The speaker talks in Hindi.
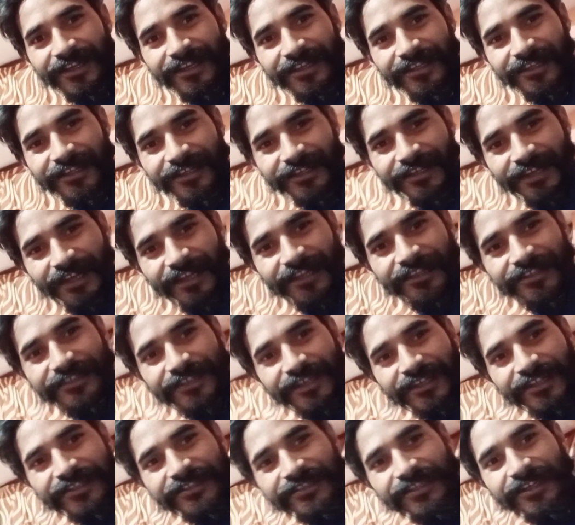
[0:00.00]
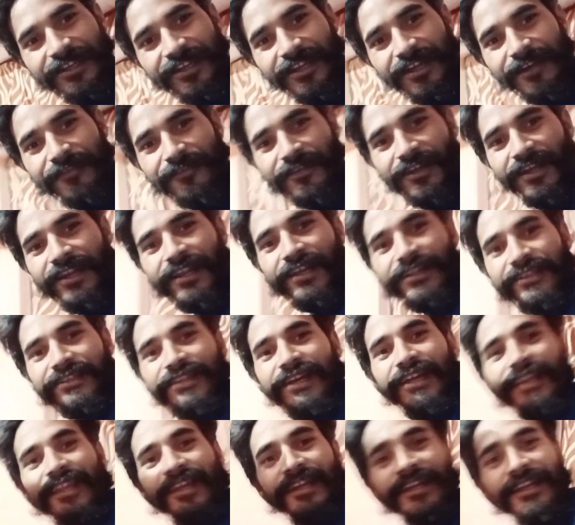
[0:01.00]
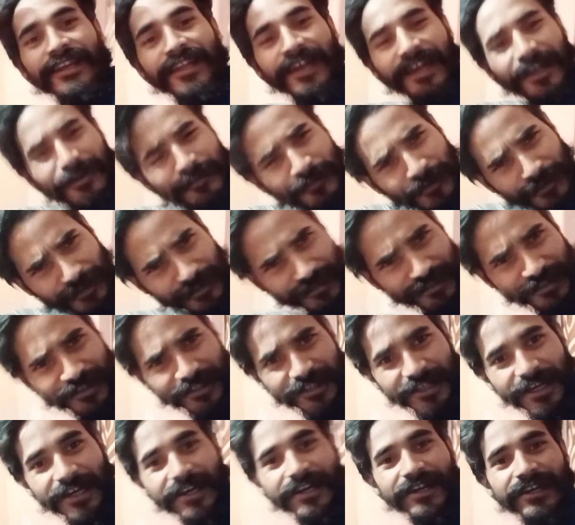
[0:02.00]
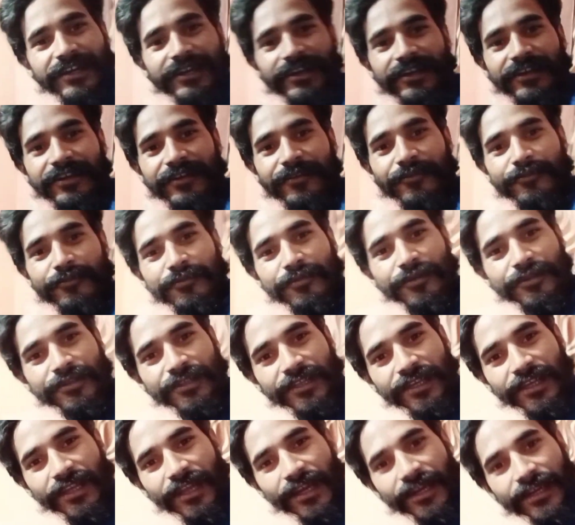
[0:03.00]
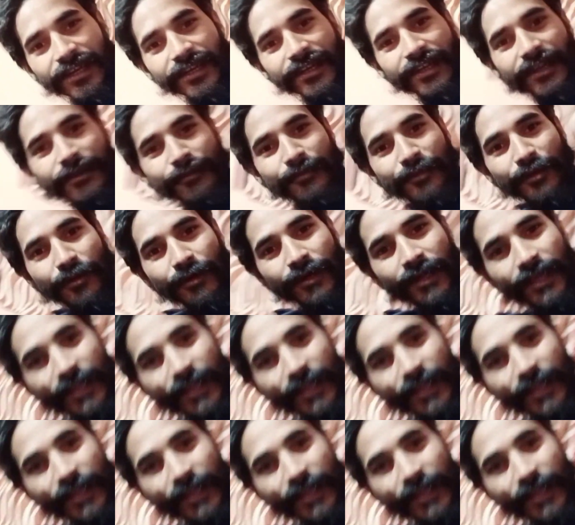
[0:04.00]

ये खाली शक्ल से डरावना लगता है लेकिन है बहुत सीधा बहुत ही लाटा टाइप डॉग